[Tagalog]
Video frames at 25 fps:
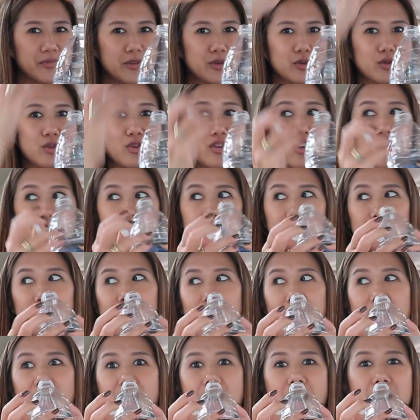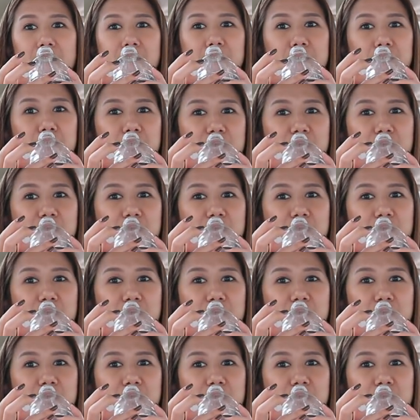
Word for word: Tutunggain ko na lang.